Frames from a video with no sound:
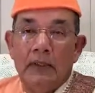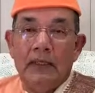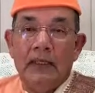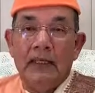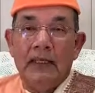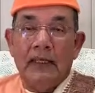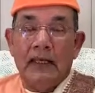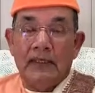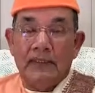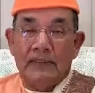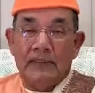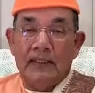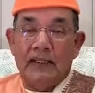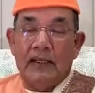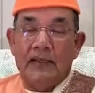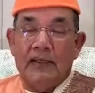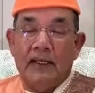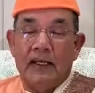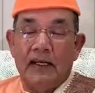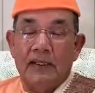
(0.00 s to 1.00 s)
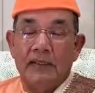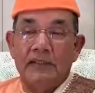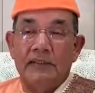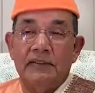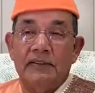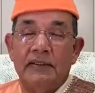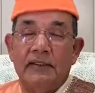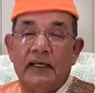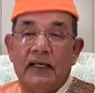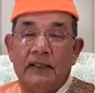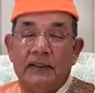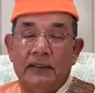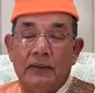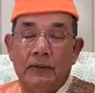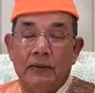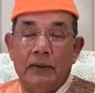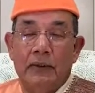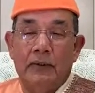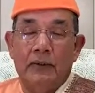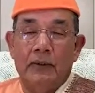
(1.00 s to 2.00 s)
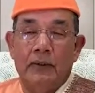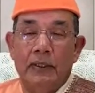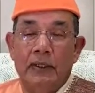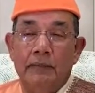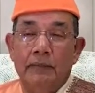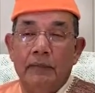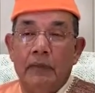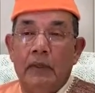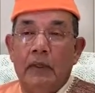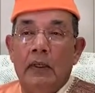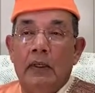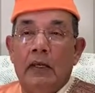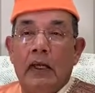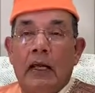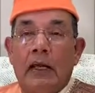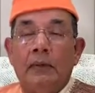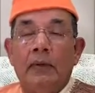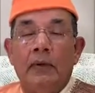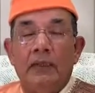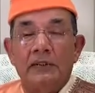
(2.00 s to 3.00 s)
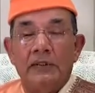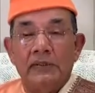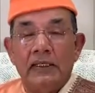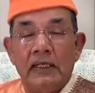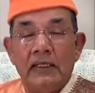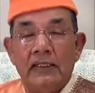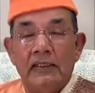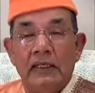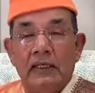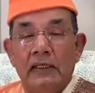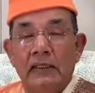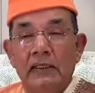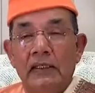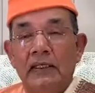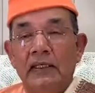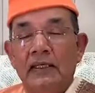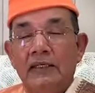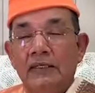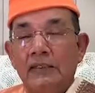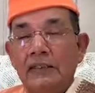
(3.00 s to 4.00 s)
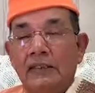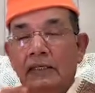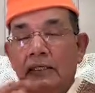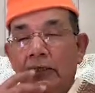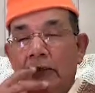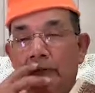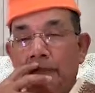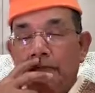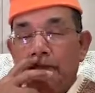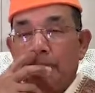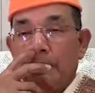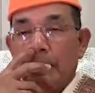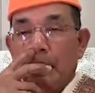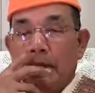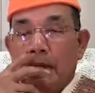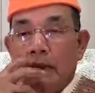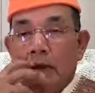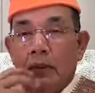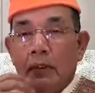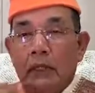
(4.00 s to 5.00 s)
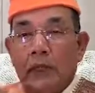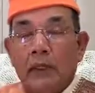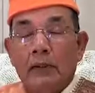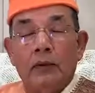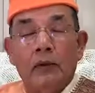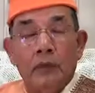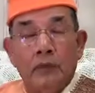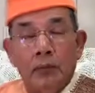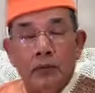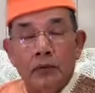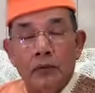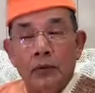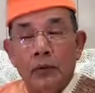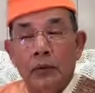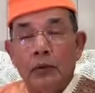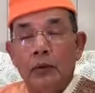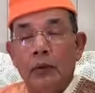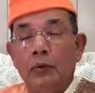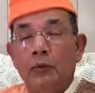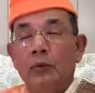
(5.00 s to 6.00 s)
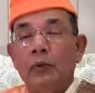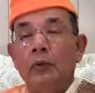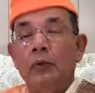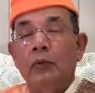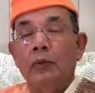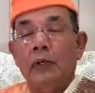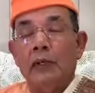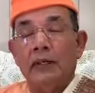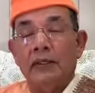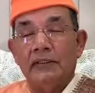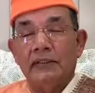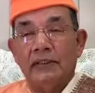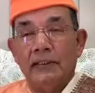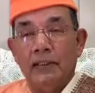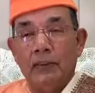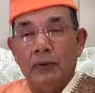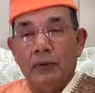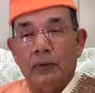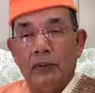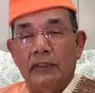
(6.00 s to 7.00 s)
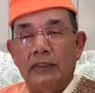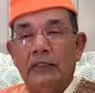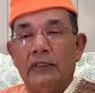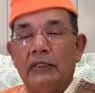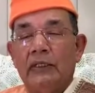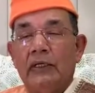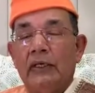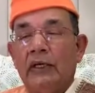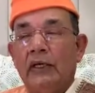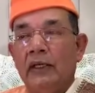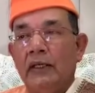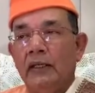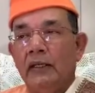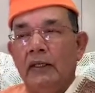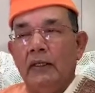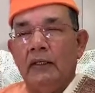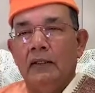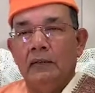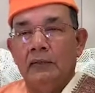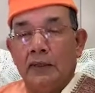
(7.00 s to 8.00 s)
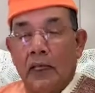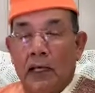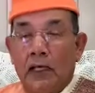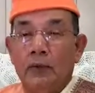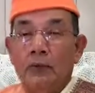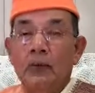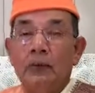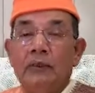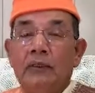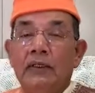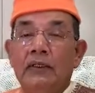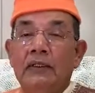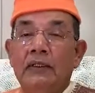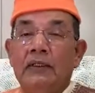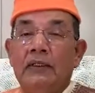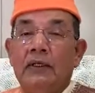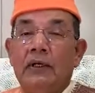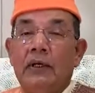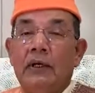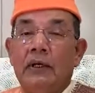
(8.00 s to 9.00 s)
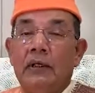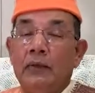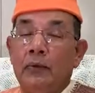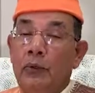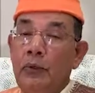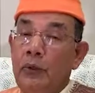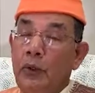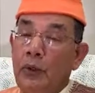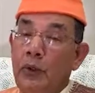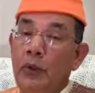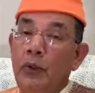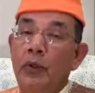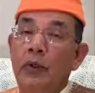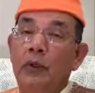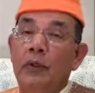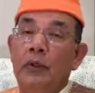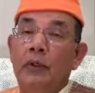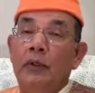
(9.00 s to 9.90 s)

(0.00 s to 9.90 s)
গিয়ে রাস্তায় দাঁড়াচ্ছি হাতে এ করে আবার সেইটা নিয়ে এসে একদম পূজনীয় গুরু মহারাজকেও ওটা দিতে হয় ঠাকুরকে দিতে হয় ওই অন্ন